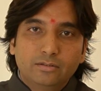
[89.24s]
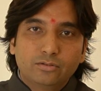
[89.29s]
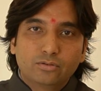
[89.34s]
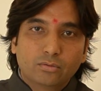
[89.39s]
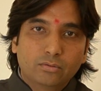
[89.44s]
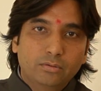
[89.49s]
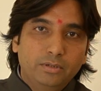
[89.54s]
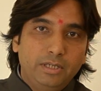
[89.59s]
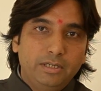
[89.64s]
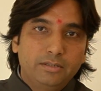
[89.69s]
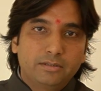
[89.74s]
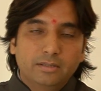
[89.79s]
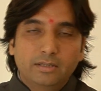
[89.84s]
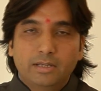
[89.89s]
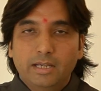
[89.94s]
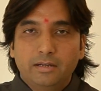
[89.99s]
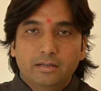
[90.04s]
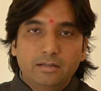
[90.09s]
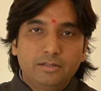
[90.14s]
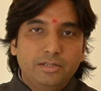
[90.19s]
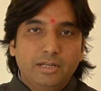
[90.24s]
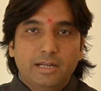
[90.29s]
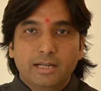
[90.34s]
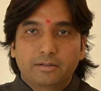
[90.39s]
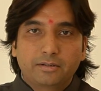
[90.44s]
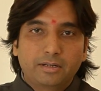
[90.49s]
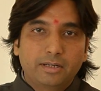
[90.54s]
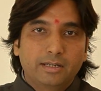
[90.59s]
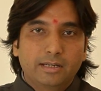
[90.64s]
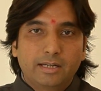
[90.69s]
जो हीट एनर्जी
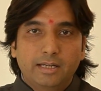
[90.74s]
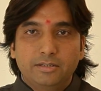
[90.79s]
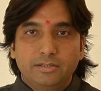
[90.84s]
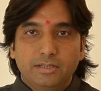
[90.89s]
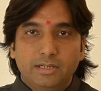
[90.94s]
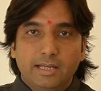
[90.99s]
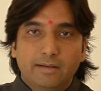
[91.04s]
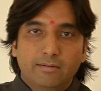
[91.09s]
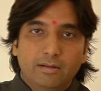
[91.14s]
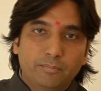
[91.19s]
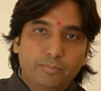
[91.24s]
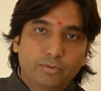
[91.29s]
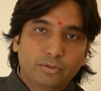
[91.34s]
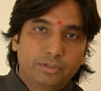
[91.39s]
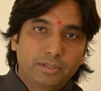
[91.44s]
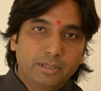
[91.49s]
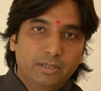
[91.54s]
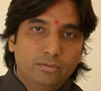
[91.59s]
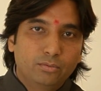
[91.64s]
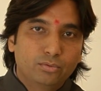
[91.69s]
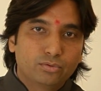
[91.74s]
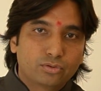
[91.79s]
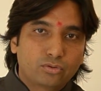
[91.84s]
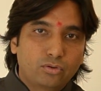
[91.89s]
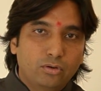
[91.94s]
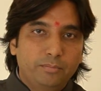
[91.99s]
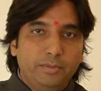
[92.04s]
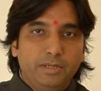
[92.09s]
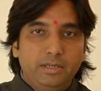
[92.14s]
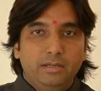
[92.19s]
इलेक्ट्रिकल एनर्जी डेवलप होती है
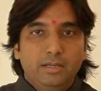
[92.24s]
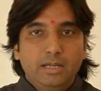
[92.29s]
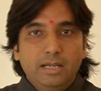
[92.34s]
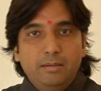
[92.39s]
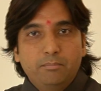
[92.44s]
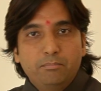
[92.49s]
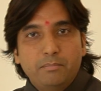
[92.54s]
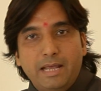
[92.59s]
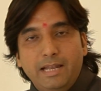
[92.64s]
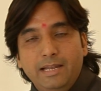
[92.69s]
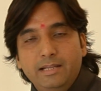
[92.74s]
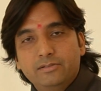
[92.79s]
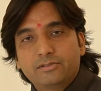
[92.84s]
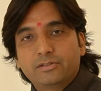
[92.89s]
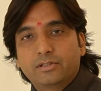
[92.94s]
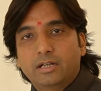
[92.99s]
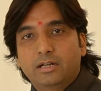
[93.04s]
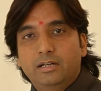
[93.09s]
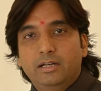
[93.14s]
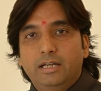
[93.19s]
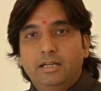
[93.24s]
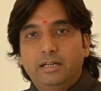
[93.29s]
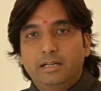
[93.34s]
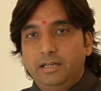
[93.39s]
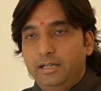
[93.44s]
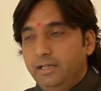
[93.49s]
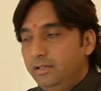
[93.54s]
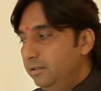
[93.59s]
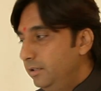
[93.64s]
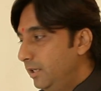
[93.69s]
उसको भी बैलेंस करने के
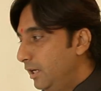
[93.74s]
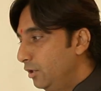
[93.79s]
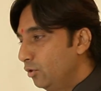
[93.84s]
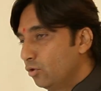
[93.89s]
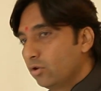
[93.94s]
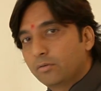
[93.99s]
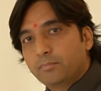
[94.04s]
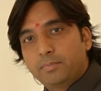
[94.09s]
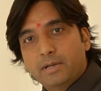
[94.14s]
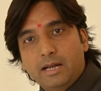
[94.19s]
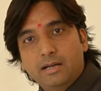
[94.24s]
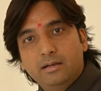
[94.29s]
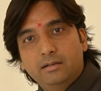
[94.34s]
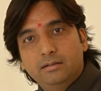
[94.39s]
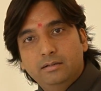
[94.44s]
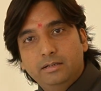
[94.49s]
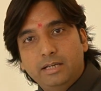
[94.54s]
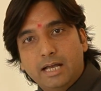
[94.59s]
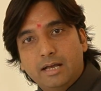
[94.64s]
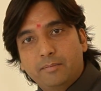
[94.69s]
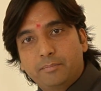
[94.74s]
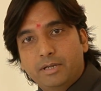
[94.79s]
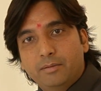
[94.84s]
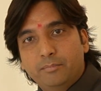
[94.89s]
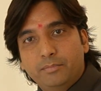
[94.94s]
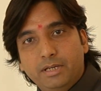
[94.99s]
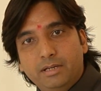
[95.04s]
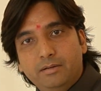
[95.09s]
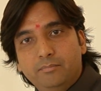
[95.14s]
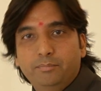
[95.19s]
लिए ये इंडोर प्लांट यहाँ पर
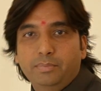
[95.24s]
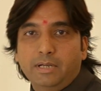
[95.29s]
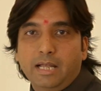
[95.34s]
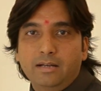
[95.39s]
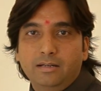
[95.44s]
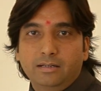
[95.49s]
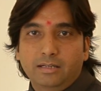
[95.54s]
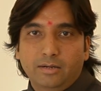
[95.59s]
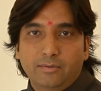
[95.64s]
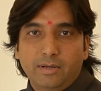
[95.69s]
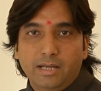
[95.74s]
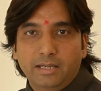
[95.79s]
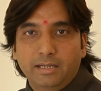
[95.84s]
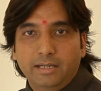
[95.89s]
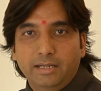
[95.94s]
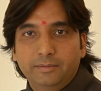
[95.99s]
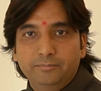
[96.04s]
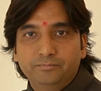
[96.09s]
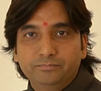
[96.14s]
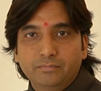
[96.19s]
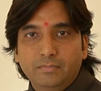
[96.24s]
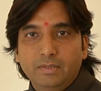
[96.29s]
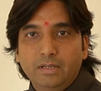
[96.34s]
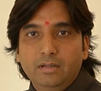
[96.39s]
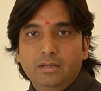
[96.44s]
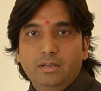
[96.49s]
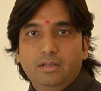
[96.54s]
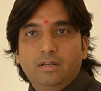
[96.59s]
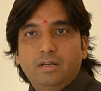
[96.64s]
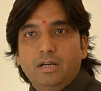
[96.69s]
हमने प्लान करवाया गया है
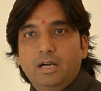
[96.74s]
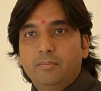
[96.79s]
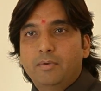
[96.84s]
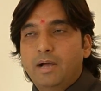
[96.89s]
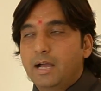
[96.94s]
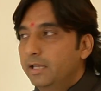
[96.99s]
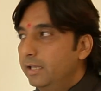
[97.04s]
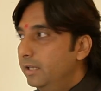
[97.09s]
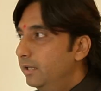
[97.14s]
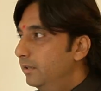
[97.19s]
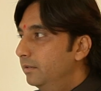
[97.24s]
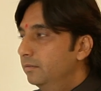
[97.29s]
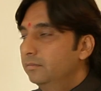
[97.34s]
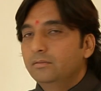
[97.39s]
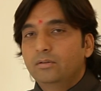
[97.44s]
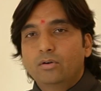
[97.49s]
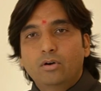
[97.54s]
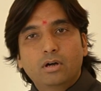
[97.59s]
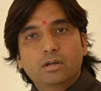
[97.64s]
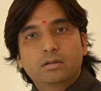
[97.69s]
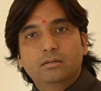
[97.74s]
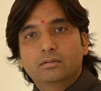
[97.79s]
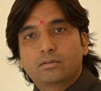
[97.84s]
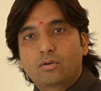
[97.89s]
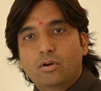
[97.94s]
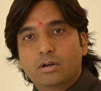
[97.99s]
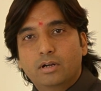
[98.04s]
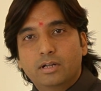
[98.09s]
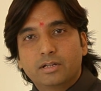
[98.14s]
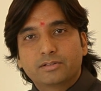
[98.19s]
अब आगे और
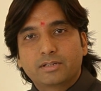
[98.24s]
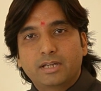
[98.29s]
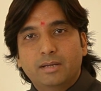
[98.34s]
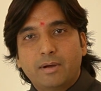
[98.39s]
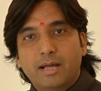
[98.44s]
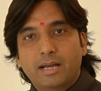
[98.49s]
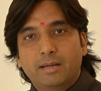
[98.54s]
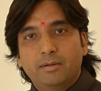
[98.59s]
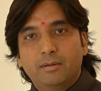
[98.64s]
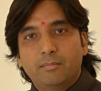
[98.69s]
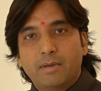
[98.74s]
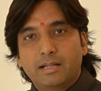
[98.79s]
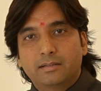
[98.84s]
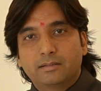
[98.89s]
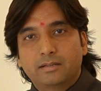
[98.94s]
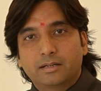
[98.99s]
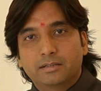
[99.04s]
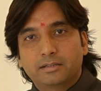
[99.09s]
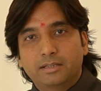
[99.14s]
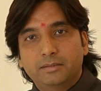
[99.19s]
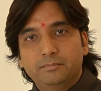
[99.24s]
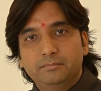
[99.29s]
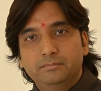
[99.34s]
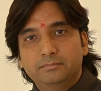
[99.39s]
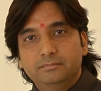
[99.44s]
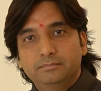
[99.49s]
कॉर्नर्स के बारे में बात करते हैं